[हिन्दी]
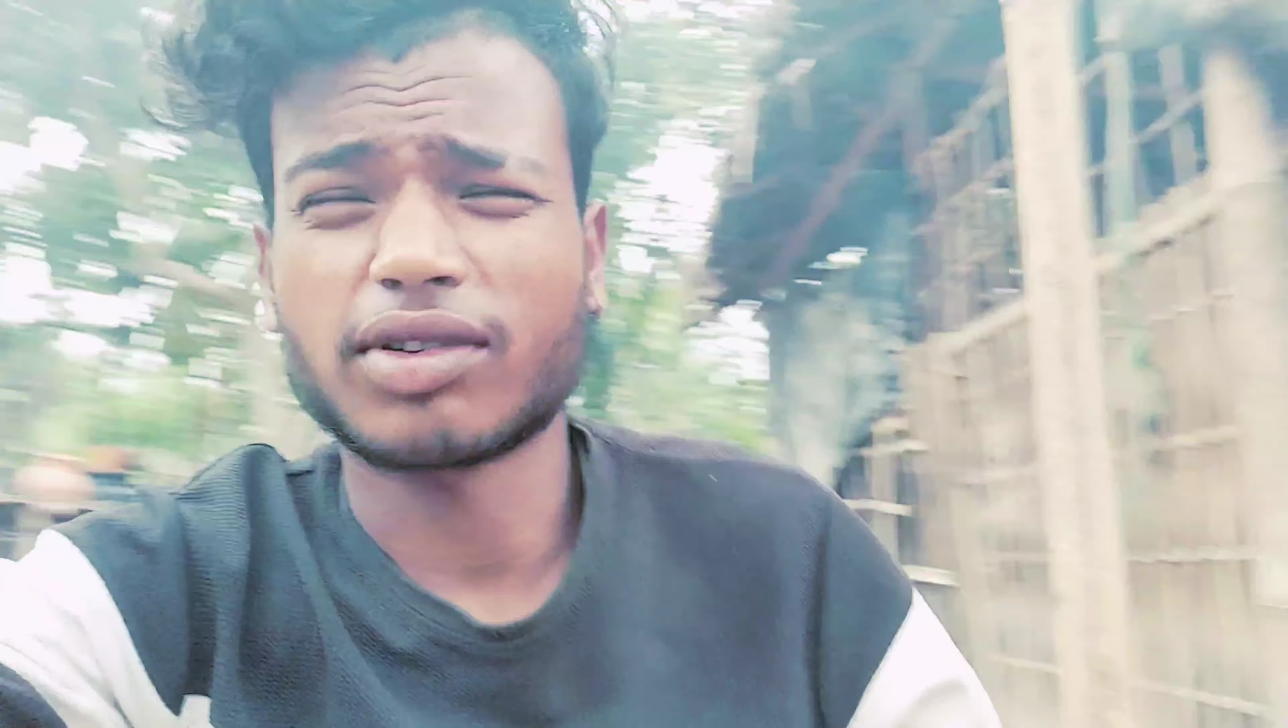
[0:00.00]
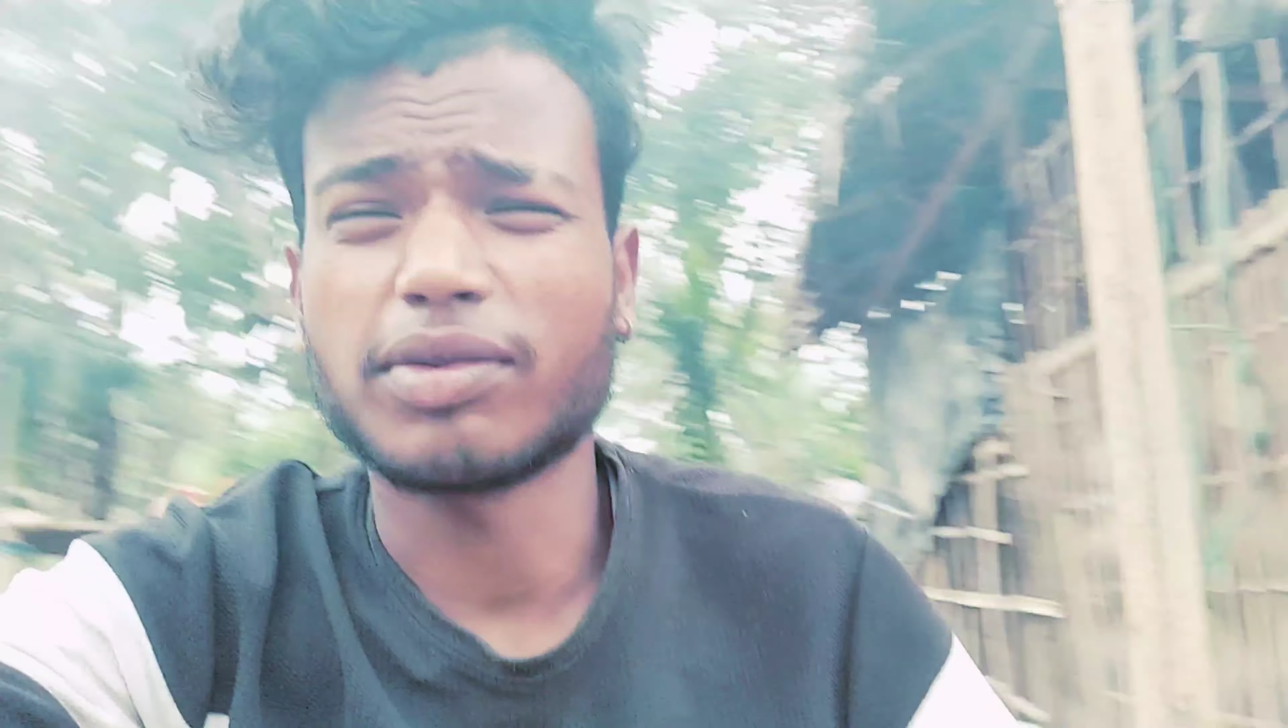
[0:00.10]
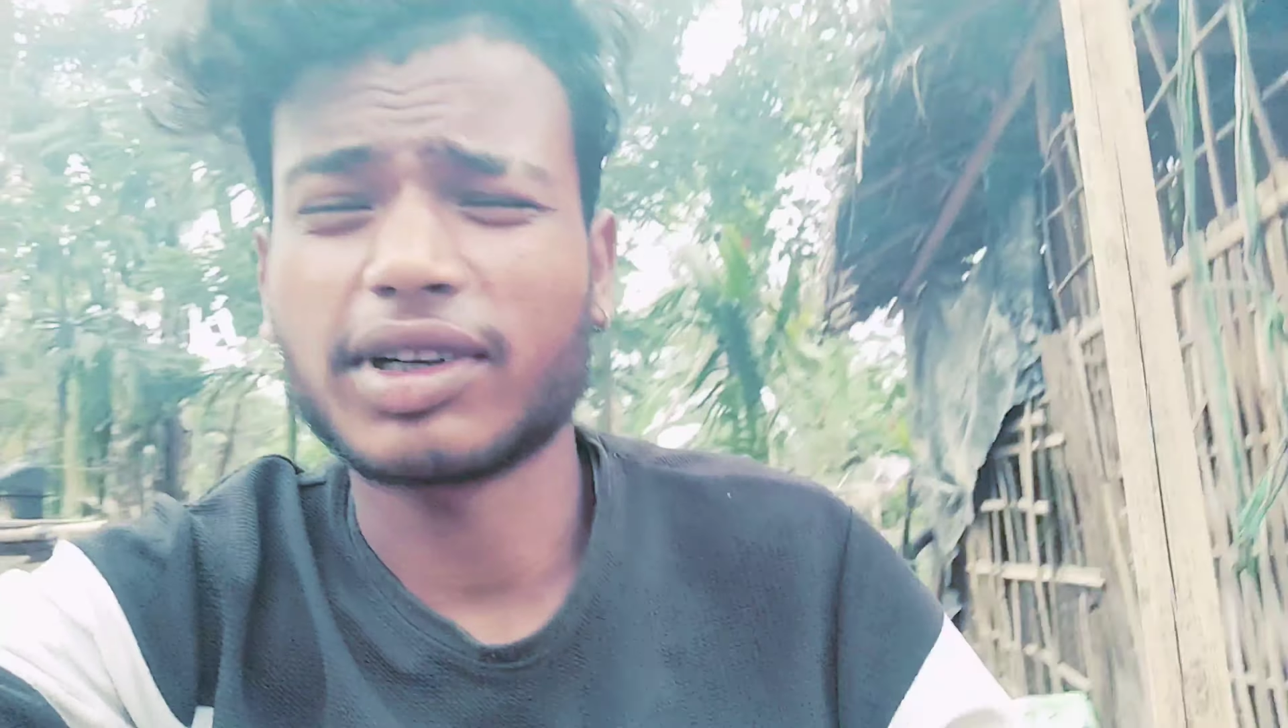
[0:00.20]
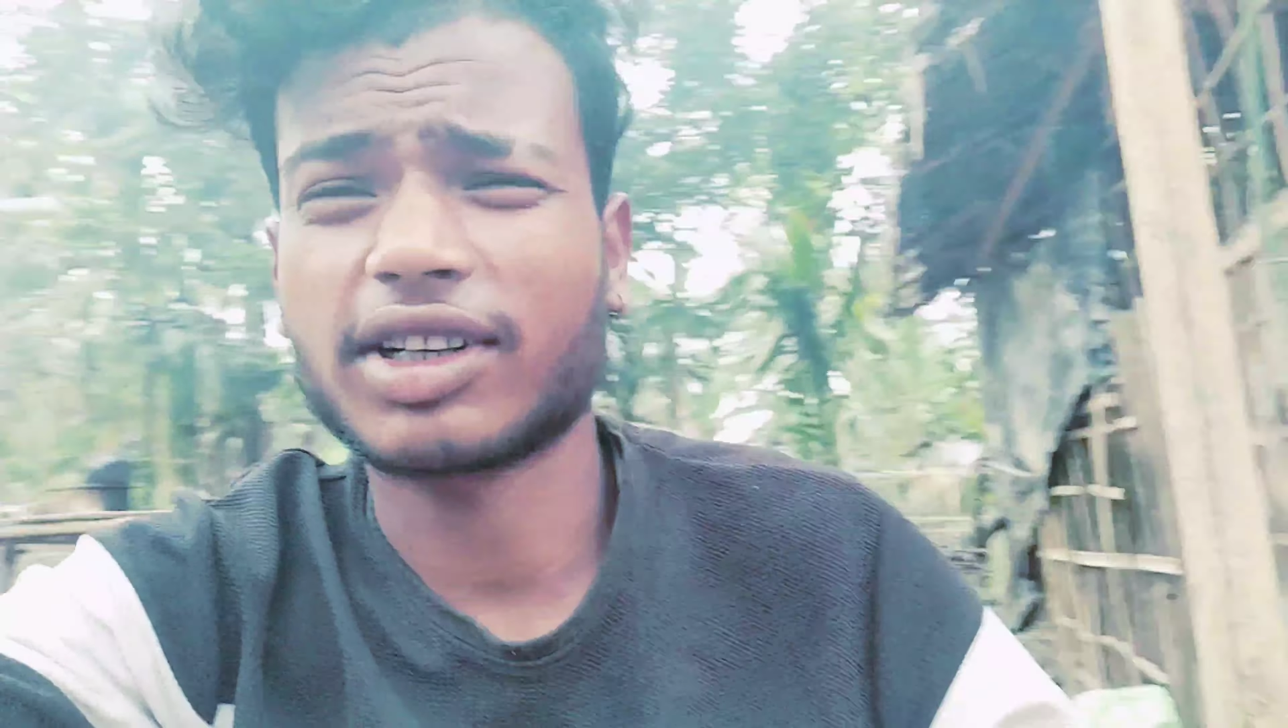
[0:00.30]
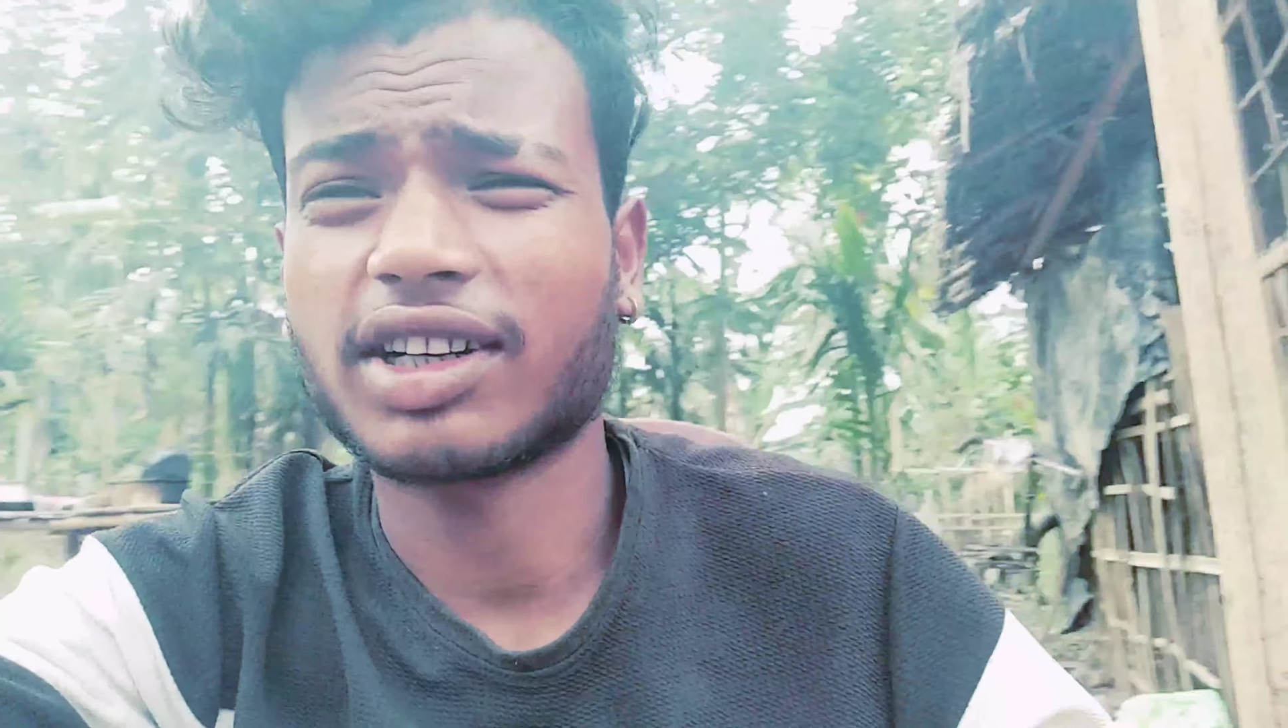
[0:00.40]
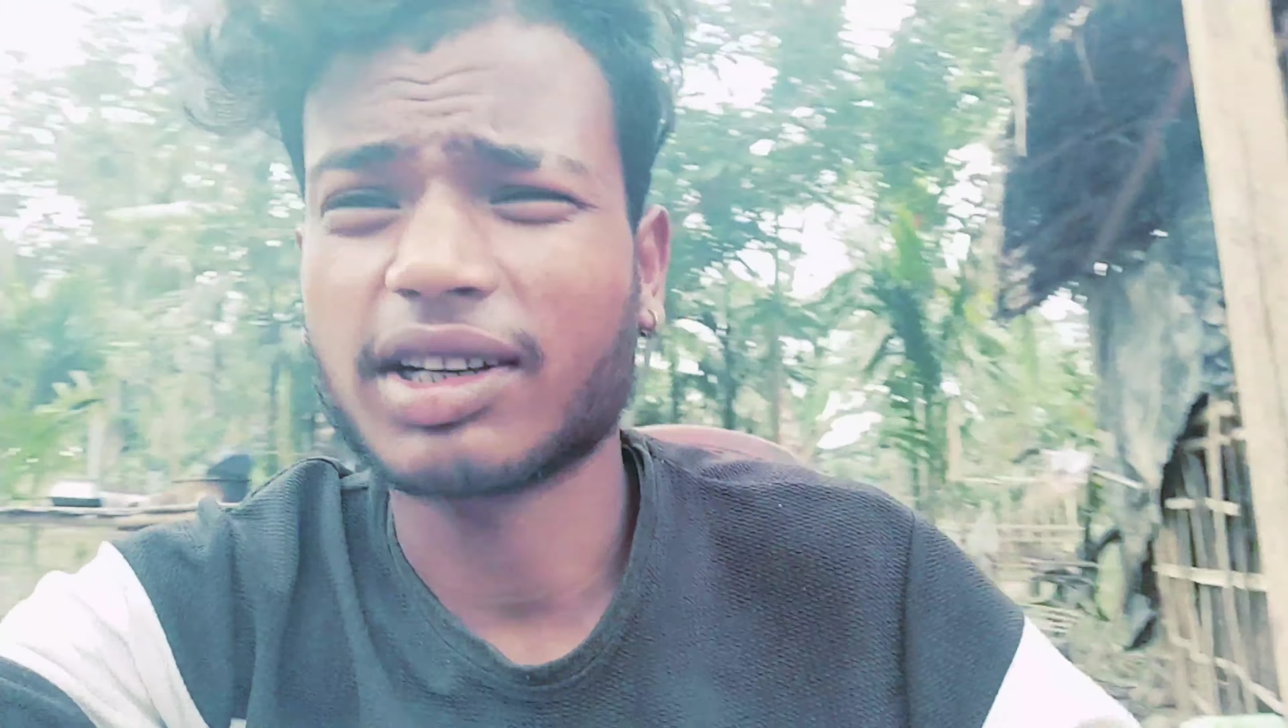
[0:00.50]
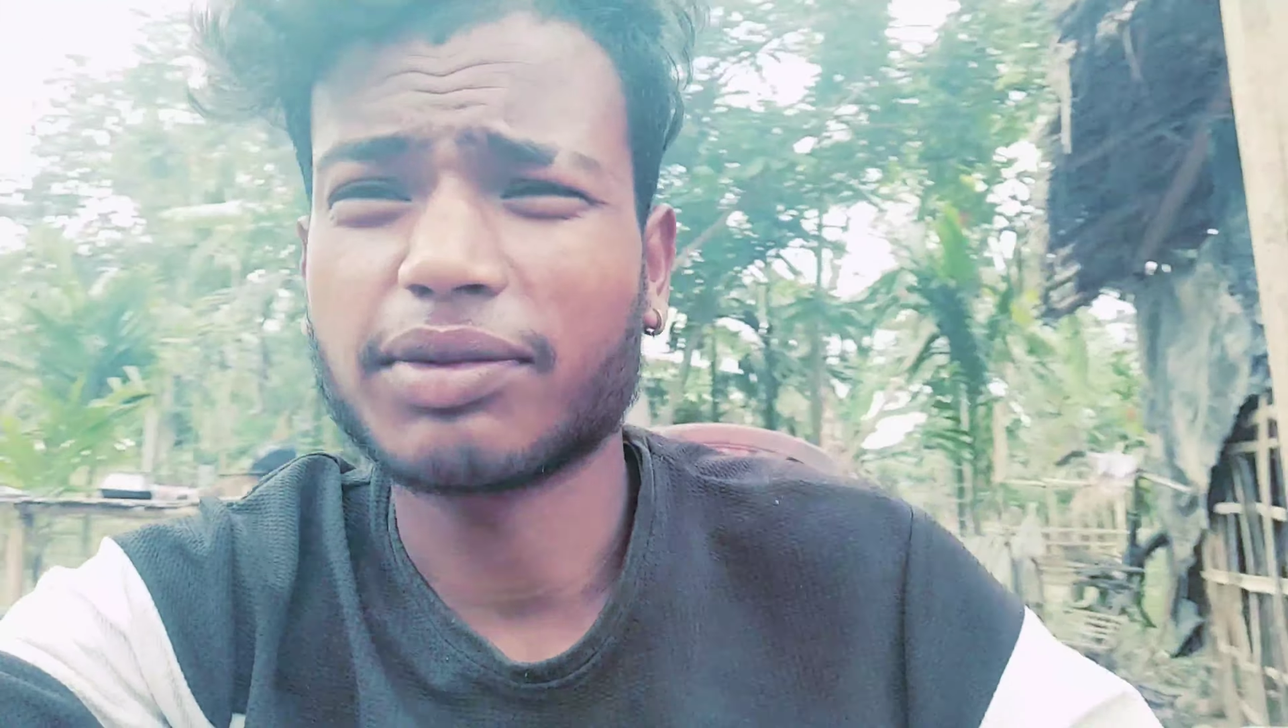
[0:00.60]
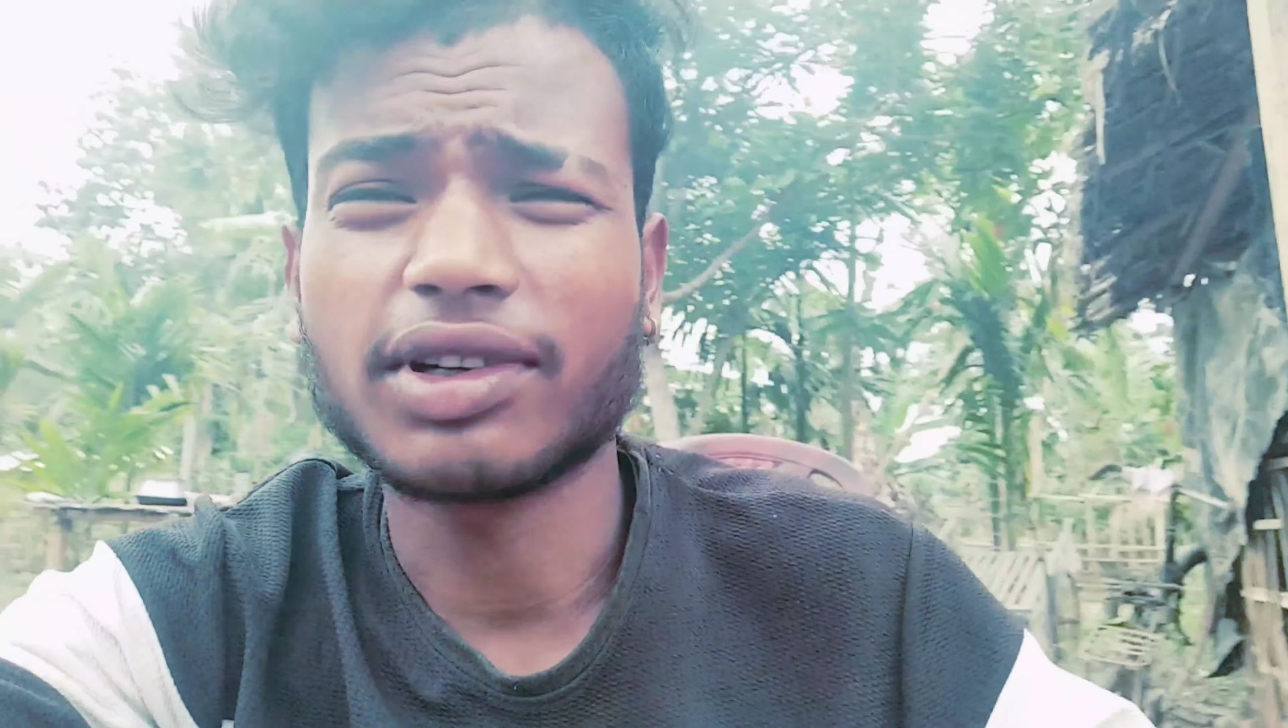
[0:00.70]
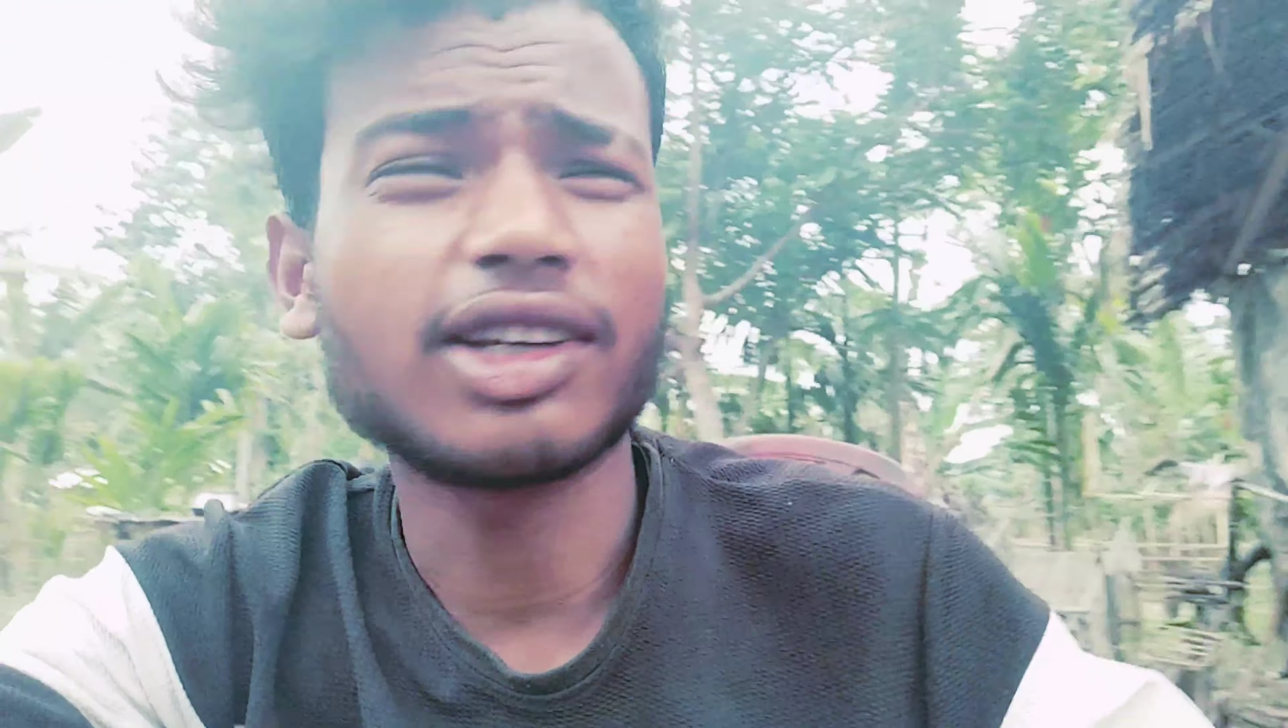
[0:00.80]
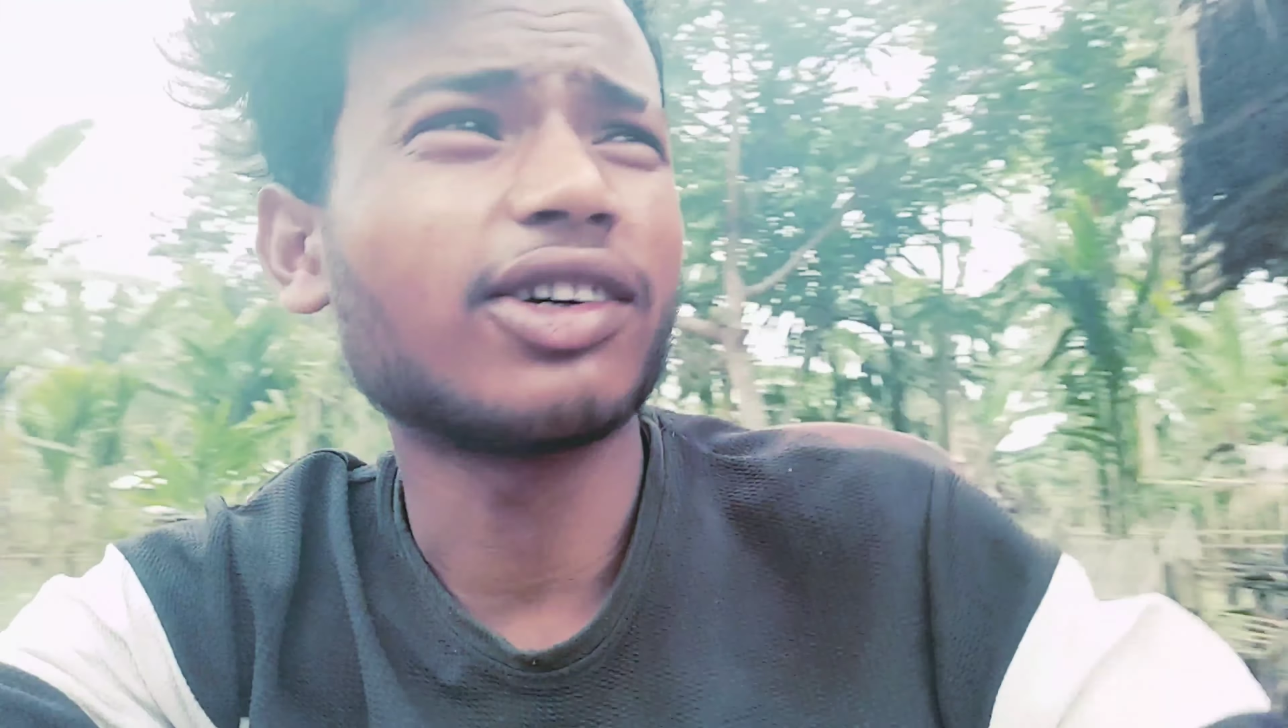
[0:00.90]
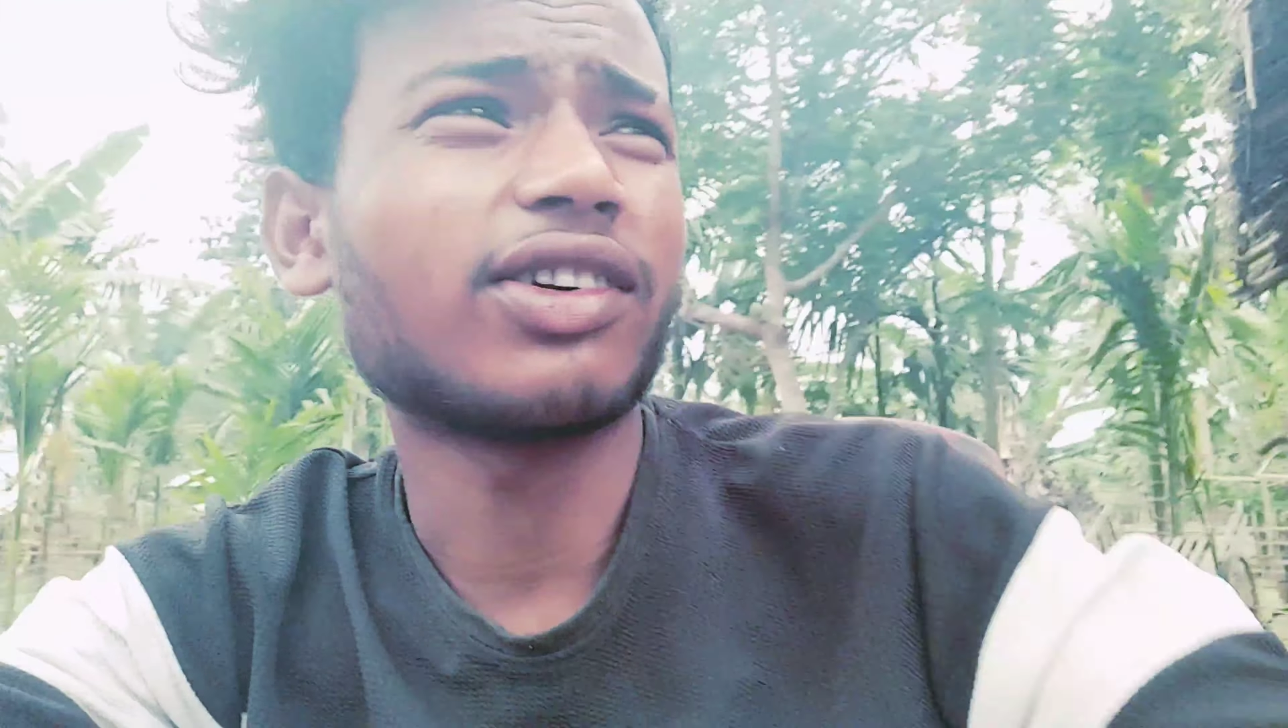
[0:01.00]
कमेंट करके बोलिए